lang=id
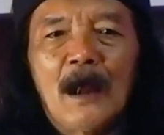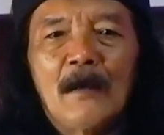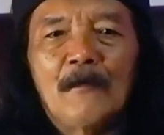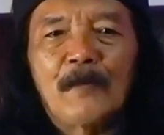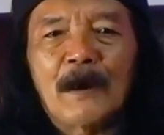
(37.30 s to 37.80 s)

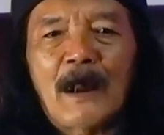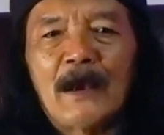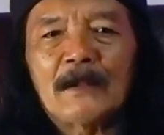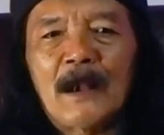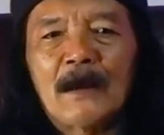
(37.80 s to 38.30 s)
yang
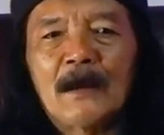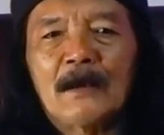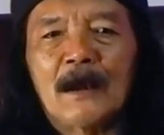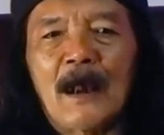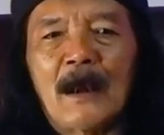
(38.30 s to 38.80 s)

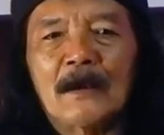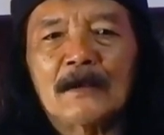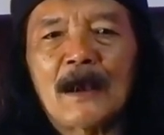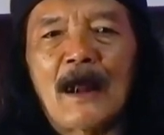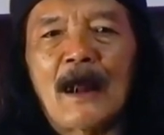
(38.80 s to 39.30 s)
berkaitan
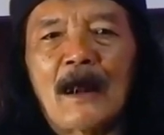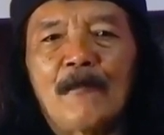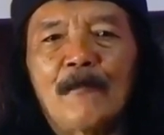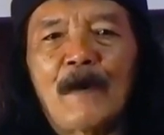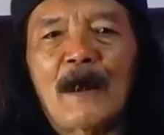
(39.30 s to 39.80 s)
dengan
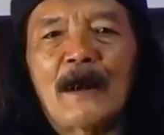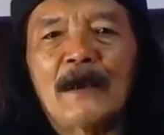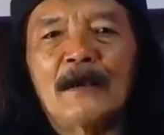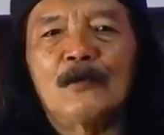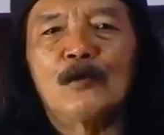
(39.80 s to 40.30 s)
sangkan
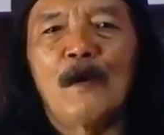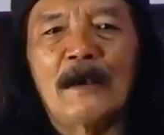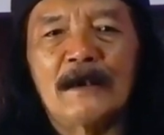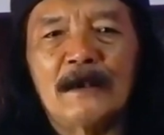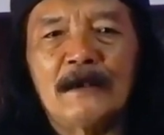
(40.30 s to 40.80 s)
Paraning
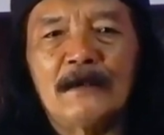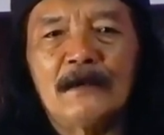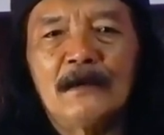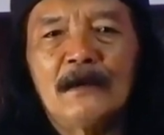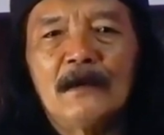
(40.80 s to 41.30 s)
Dumadi
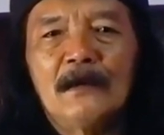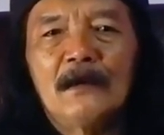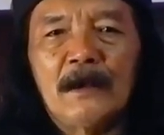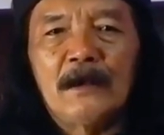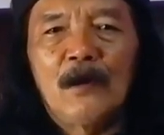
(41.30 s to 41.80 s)

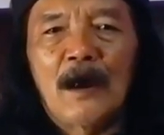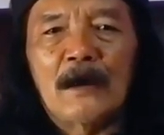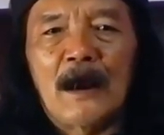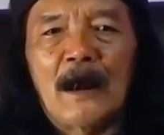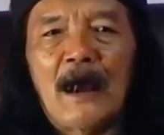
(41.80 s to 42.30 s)
itu
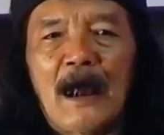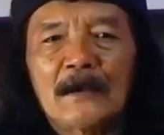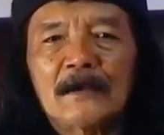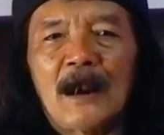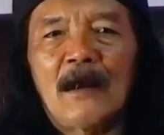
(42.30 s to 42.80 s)
adalah
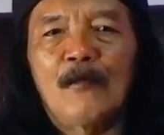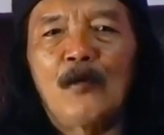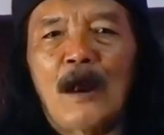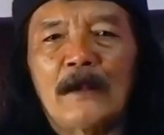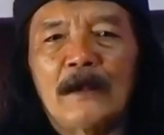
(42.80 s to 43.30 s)
asal
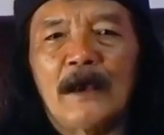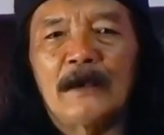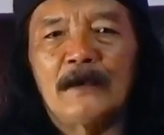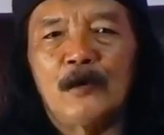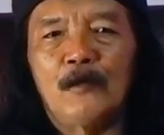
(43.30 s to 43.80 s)
mulanya
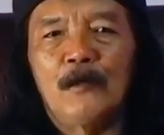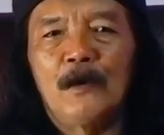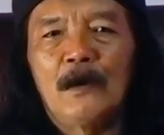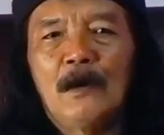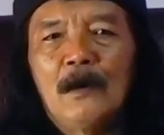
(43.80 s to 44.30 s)
hidup
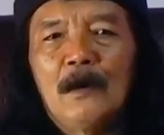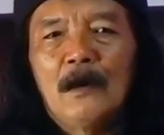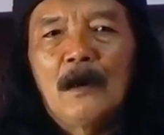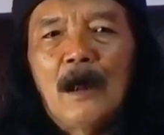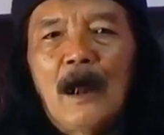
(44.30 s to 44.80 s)

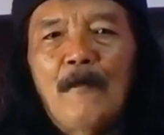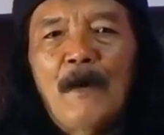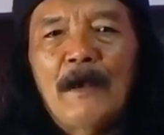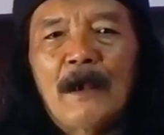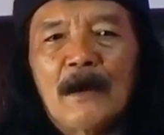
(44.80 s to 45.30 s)

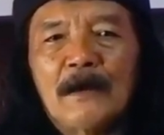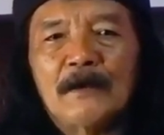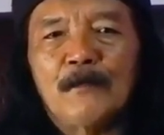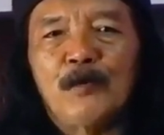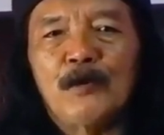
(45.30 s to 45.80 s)
apa yang
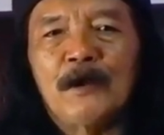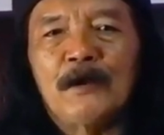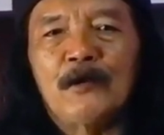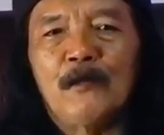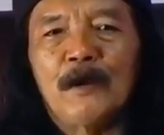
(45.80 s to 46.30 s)
disebut
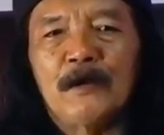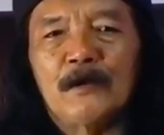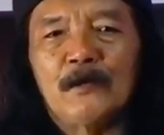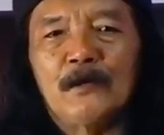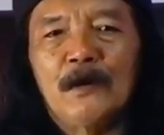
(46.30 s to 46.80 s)
hidup
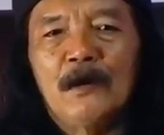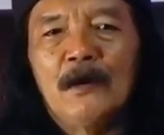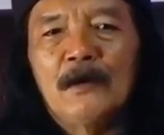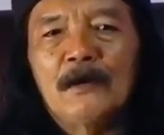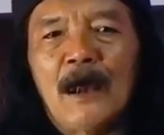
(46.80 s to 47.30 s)
itu
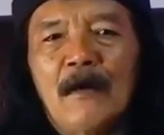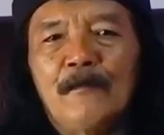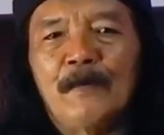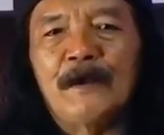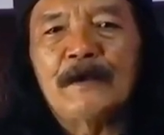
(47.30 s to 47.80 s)
yang
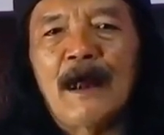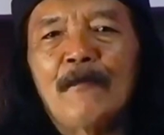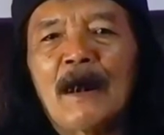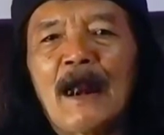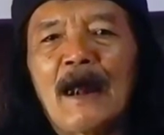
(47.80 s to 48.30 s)
bisa
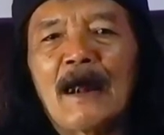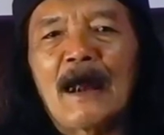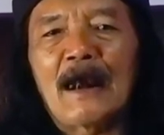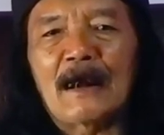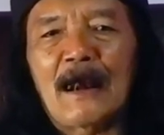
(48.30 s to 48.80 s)

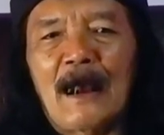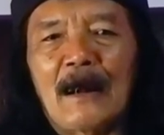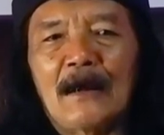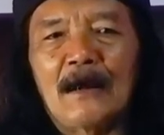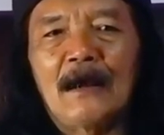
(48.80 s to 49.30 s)

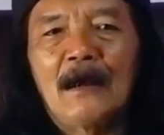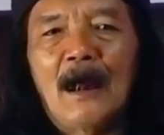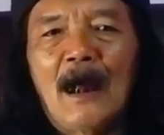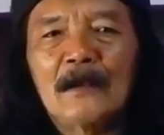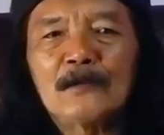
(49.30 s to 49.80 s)
menangkarkan
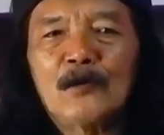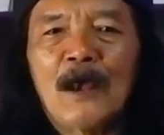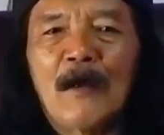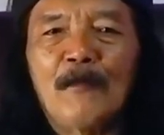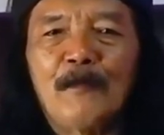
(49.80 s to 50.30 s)
atau
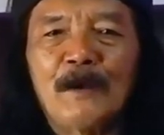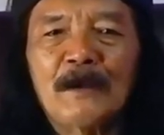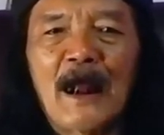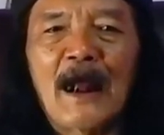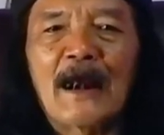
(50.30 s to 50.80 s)
yang
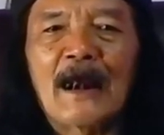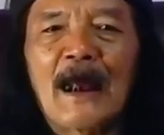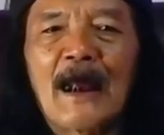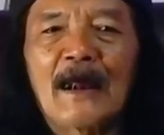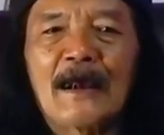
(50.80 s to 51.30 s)
bisa
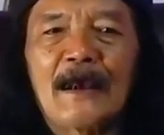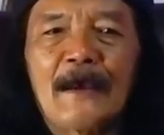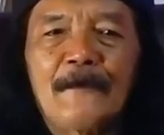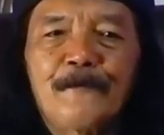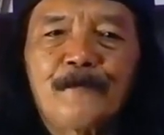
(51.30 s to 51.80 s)

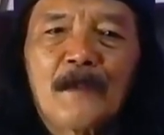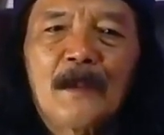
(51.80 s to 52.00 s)
nganakake